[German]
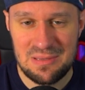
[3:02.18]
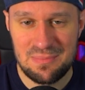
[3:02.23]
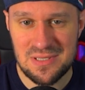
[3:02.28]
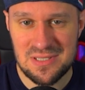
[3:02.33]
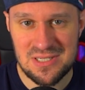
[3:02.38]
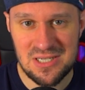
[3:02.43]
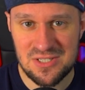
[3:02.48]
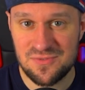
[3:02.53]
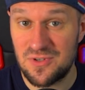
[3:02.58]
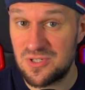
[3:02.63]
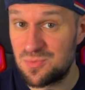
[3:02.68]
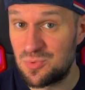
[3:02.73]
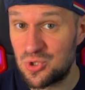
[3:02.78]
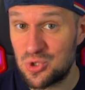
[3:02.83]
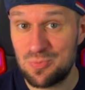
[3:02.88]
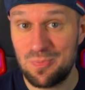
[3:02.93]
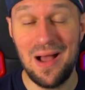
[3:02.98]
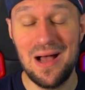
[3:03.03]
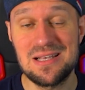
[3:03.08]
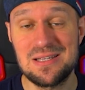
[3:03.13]
also das, was mir
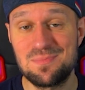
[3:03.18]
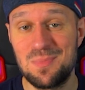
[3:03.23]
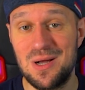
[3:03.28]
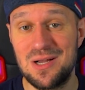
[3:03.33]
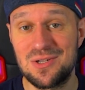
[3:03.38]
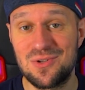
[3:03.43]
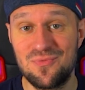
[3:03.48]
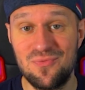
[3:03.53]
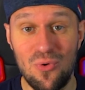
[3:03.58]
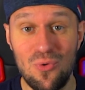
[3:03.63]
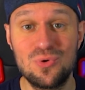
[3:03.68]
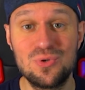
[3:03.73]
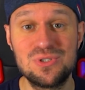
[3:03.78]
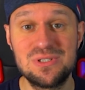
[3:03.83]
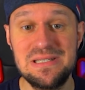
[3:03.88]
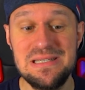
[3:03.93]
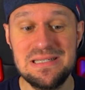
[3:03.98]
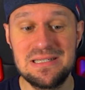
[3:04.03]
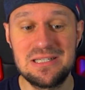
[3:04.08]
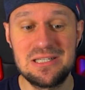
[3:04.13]
Spaß macht,
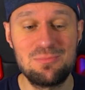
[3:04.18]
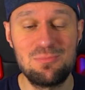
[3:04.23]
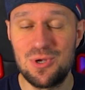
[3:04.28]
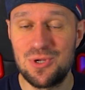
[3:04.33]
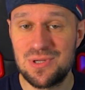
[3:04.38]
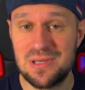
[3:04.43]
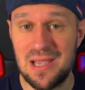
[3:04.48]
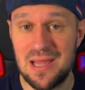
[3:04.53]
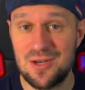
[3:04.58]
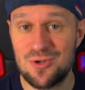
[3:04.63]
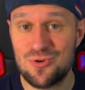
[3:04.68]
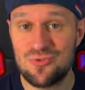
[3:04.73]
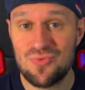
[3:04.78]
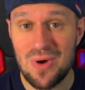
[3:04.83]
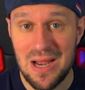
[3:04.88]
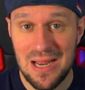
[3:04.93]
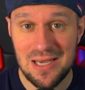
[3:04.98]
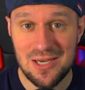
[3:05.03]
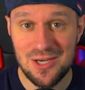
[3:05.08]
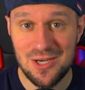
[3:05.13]
fokussieren. Ich möchte gerne
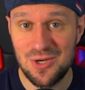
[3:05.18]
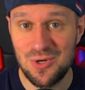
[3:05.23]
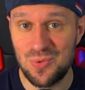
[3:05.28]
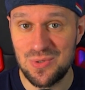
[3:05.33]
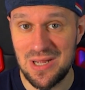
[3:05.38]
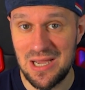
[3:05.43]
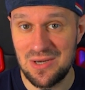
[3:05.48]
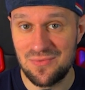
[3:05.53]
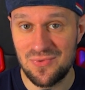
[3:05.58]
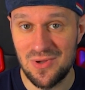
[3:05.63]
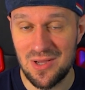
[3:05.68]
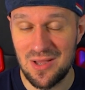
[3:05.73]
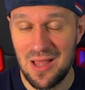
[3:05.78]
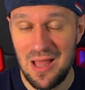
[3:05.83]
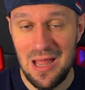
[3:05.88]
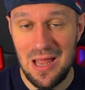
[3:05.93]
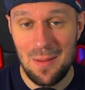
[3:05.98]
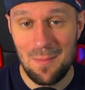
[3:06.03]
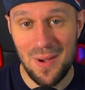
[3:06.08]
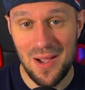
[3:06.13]
grinden und einfach
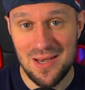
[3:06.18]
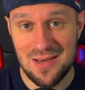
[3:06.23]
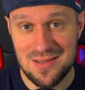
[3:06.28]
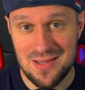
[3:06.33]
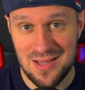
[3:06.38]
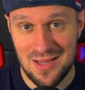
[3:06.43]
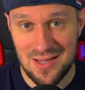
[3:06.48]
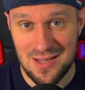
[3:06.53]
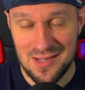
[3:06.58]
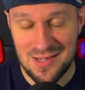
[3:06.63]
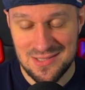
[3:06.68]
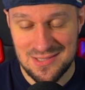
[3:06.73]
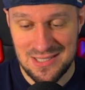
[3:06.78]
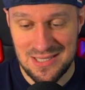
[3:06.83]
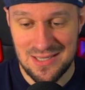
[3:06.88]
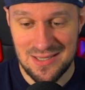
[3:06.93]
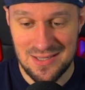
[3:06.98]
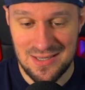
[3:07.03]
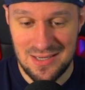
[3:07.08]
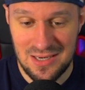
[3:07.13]
meine
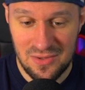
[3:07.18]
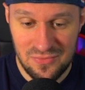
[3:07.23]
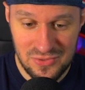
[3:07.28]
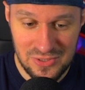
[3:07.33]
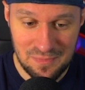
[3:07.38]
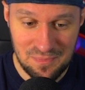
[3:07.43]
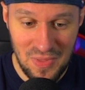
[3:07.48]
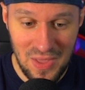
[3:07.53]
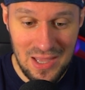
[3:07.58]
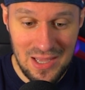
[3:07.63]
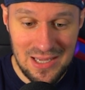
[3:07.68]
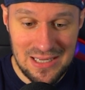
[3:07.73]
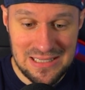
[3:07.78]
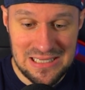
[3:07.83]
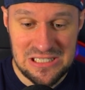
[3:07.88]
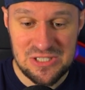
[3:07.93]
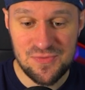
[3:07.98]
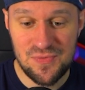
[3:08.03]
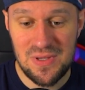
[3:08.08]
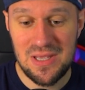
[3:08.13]
Charaktere leveln.
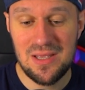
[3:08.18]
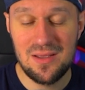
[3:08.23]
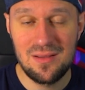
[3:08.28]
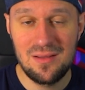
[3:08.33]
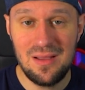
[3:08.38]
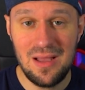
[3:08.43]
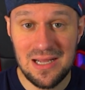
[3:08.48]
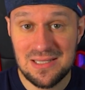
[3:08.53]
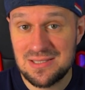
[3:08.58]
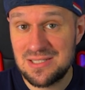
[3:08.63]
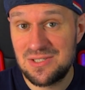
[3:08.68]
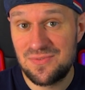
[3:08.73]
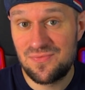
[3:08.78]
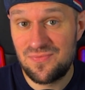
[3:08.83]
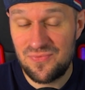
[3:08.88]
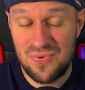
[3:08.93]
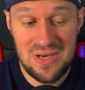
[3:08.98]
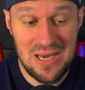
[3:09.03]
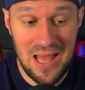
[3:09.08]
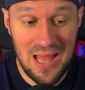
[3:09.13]
Deswegen hat sich
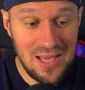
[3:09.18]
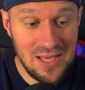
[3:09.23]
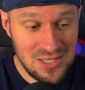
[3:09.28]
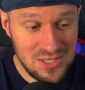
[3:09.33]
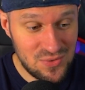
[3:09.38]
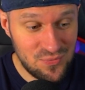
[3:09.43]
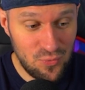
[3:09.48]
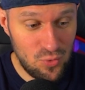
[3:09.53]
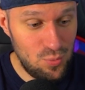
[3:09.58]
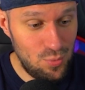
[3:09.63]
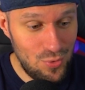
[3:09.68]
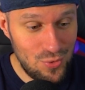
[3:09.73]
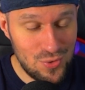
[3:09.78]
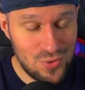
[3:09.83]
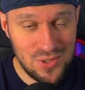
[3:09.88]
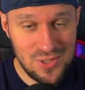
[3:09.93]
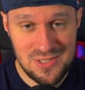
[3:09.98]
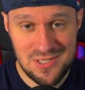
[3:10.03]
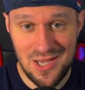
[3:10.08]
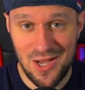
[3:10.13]
vielleicht
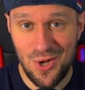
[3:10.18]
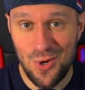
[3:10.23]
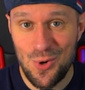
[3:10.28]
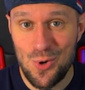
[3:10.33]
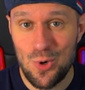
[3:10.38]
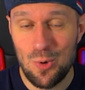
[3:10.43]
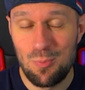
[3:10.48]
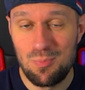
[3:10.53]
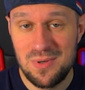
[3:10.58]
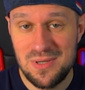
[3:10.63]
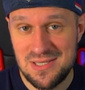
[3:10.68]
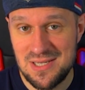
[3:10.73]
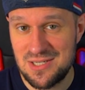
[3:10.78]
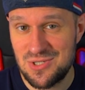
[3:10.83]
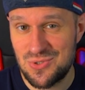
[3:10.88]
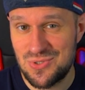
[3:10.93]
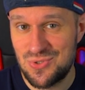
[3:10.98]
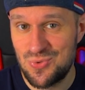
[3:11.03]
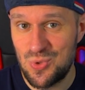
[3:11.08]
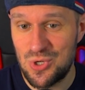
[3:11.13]
womöglich auch Blizzard
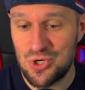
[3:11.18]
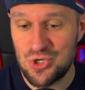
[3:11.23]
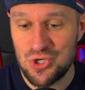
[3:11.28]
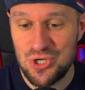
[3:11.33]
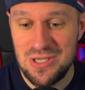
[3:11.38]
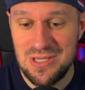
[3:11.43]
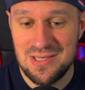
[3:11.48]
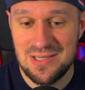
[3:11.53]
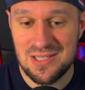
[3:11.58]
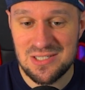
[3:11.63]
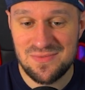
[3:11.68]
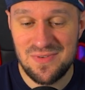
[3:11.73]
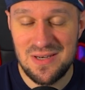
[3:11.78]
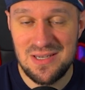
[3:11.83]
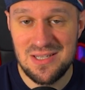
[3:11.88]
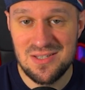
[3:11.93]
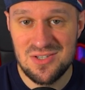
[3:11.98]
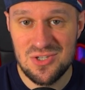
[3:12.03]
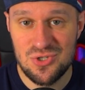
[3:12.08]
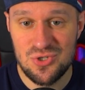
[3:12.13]
dazu entschieden, dass wenn
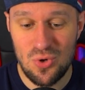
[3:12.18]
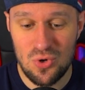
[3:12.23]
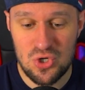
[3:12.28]
die Saison